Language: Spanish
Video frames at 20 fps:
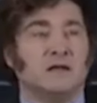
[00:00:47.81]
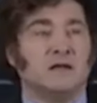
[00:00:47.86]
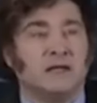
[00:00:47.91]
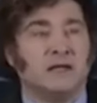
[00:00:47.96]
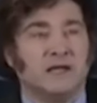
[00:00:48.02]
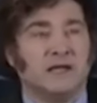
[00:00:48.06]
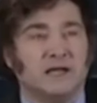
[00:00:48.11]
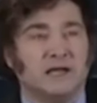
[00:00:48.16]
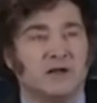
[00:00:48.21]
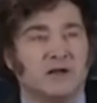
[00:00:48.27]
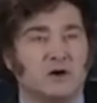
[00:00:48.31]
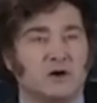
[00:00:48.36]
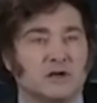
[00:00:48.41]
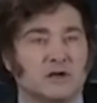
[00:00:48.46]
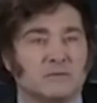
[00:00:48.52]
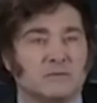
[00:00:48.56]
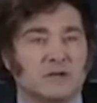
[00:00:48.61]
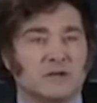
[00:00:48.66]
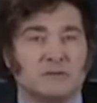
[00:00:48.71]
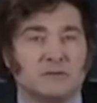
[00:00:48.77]

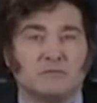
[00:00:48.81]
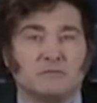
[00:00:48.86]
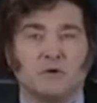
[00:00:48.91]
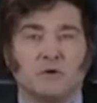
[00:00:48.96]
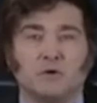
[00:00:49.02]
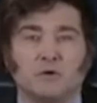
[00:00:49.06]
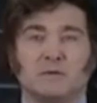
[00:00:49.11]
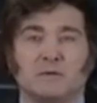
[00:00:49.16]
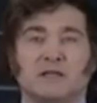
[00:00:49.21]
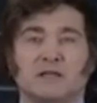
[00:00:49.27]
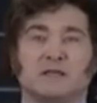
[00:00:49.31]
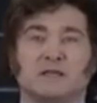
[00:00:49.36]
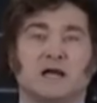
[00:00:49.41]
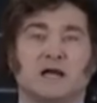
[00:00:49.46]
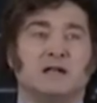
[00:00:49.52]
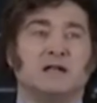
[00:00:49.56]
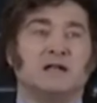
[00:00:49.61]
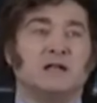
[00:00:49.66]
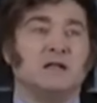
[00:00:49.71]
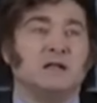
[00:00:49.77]
enorme,
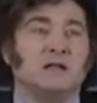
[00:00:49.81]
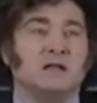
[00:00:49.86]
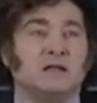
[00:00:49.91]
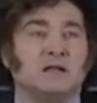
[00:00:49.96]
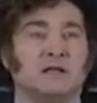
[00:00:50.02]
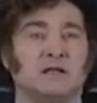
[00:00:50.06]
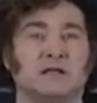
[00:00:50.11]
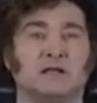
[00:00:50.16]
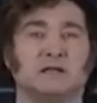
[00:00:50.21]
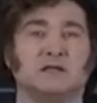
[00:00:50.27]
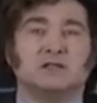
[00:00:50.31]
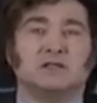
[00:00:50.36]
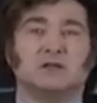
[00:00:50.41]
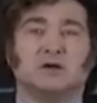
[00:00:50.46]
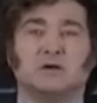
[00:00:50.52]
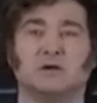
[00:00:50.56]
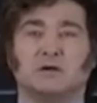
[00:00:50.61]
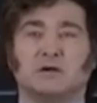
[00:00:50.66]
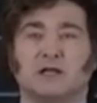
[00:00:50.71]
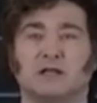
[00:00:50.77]
monumental, y que
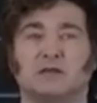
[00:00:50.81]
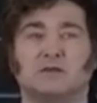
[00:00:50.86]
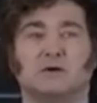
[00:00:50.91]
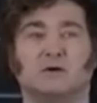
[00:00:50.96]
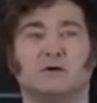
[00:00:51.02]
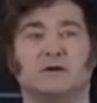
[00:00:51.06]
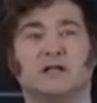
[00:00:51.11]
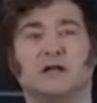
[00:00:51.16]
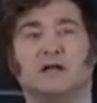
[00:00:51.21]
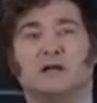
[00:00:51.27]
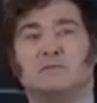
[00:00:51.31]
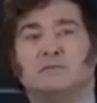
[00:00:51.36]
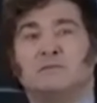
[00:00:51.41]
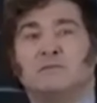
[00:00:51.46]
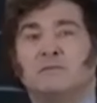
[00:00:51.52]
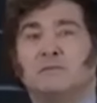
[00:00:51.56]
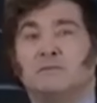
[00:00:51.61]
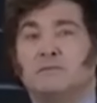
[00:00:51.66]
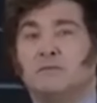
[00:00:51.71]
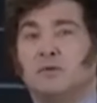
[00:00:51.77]
solo la historia
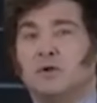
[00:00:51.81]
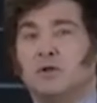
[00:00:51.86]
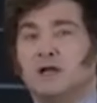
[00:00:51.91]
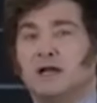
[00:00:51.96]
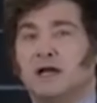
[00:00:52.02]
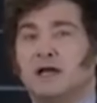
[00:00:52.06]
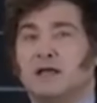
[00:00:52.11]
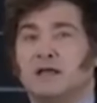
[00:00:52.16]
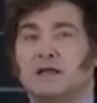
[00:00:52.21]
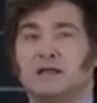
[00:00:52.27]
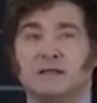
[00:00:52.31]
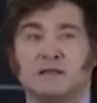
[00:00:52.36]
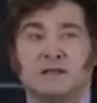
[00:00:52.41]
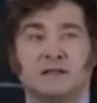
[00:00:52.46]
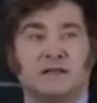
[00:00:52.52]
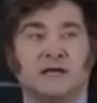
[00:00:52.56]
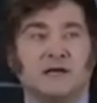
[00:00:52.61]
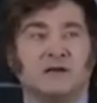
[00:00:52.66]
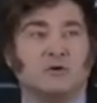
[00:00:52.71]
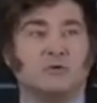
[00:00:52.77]
podrá
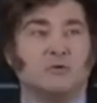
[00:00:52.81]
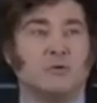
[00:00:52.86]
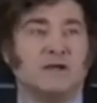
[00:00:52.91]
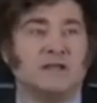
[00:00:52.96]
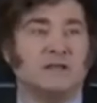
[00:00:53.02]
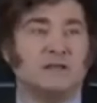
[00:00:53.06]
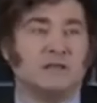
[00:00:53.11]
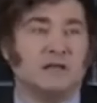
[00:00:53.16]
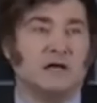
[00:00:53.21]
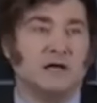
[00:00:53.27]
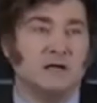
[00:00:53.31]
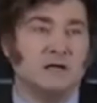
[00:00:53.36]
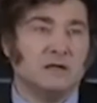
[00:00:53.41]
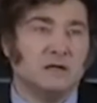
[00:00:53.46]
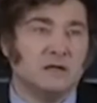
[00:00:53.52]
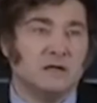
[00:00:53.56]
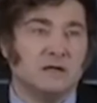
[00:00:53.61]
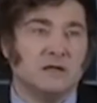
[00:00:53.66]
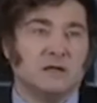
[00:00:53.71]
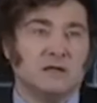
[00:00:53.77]
dar cuenta
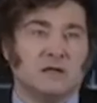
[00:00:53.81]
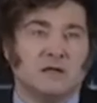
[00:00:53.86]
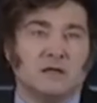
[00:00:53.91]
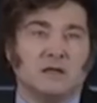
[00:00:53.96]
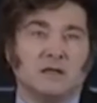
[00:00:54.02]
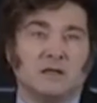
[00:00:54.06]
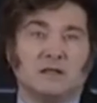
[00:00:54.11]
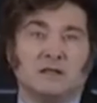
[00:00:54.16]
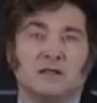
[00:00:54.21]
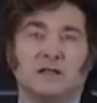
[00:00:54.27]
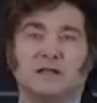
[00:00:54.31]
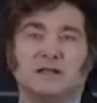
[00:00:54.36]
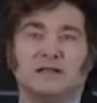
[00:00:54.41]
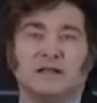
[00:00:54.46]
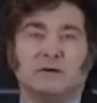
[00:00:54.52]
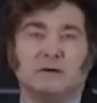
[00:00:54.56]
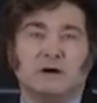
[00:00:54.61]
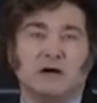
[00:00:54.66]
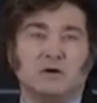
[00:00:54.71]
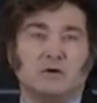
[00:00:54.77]
del
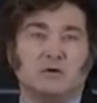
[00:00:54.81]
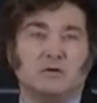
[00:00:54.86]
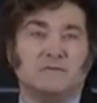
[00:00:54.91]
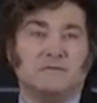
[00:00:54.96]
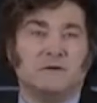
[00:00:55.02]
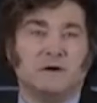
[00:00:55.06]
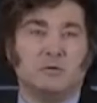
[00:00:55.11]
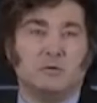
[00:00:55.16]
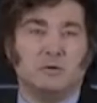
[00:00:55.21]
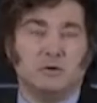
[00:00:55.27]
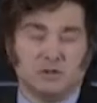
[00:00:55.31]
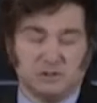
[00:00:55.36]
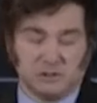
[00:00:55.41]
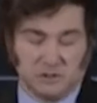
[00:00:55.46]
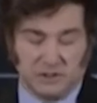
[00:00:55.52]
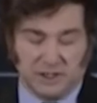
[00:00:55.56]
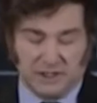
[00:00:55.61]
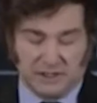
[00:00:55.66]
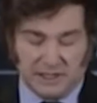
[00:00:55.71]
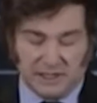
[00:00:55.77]
trabajo fabuloso
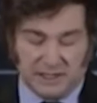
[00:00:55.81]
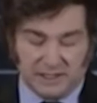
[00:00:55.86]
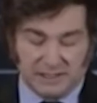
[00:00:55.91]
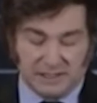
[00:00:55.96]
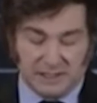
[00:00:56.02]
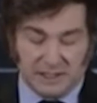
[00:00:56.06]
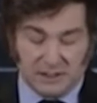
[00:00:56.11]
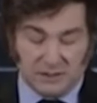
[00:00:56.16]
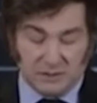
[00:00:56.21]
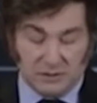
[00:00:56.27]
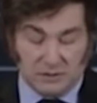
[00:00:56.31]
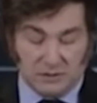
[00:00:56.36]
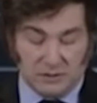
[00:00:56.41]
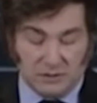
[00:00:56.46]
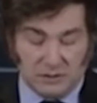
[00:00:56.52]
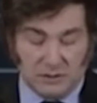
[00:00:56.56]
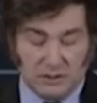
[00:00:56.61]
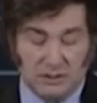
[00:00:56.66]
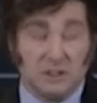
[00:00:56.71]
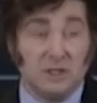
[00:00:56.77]
que están haciendo
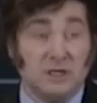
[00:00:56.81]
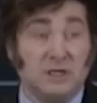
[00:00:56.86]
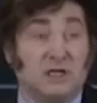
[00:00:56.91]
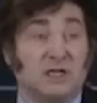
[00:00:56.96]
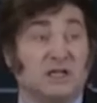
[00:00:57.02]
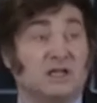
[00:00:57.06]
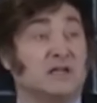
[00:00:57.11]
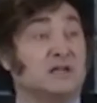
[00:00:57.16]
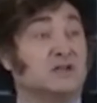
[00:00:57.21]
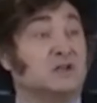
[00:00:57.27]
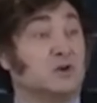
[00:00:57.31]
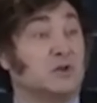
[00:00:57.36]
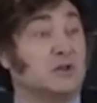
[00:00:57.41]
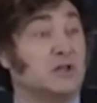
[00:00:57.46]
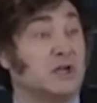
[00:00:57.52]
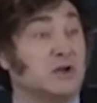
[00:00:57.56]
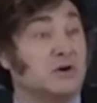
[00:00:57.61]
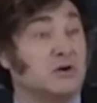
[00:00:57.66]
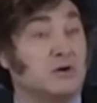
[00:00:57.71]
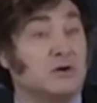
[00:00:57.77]
y que yo
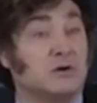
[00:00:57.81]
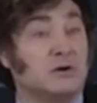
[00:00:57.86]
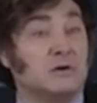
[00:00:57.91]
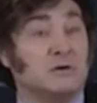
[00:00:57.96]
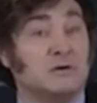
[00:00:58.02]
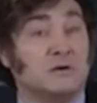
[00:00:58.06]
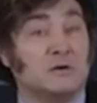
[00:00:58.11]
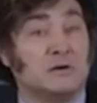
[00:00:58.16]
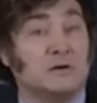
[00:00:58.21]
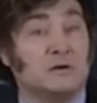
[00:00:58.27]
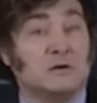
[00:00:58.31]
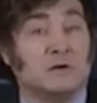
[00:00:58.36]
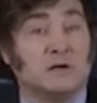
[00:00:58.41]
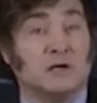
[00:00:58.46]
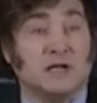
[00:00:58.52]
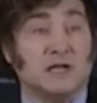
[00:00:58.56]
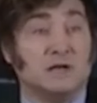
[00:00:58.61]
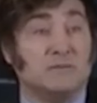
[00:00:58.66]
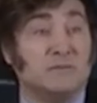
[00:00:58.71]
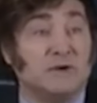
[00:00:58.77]
tengo
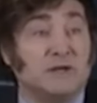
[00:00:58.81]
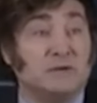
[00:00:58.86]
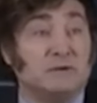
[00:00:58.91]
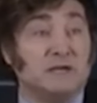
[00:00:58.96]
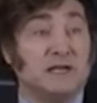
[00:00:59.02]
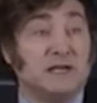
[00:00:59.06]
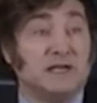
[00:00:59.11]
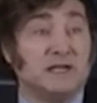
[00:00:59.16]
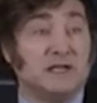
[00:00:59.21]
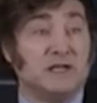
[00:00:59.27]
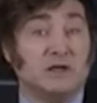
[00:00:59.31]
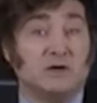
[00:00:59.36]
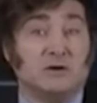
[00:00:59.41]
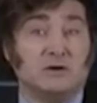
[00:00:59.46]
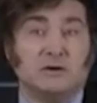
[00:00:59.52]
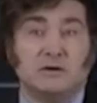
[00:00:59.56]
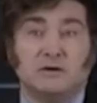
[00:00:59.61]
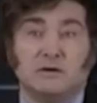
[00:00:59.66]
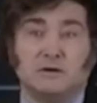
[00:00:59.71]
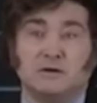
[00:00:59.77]
el privilegio
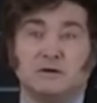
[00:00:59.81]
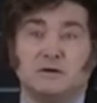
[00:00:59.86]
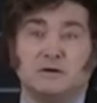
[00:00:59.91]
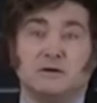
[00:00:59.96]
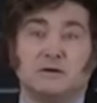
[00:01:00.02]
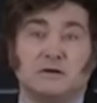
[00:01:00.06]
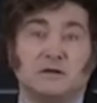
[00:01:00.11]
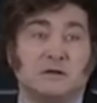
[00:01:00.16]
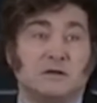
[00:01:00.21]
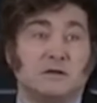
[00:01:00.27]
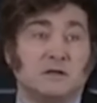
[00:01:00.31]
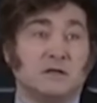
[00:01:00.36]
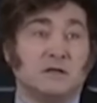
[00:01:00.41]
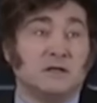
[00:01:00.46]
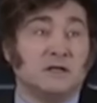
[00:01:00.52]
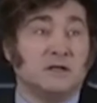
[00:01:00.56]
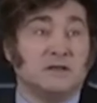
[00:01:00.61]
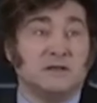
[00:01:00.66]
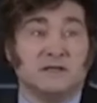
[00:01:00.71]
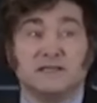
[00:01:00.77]

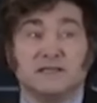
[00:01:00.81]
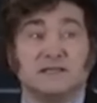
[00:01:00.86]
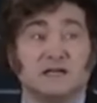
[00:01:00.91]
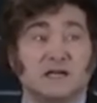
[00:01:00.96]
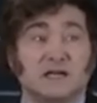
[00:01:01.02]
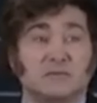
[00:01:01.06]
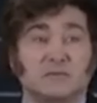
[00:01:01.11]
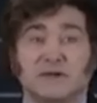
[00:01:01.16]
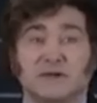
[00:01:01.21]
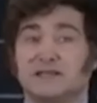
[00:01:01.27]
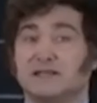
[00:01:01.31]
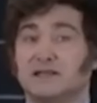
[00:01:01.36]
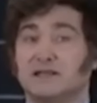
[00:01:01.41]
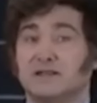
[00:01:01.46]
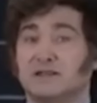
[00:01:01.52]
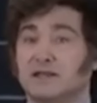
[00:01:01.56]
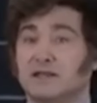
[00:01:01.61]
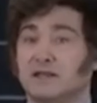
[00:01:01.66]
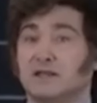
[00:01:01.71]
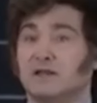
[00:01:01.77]
de ser el
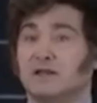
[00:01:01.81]
presidente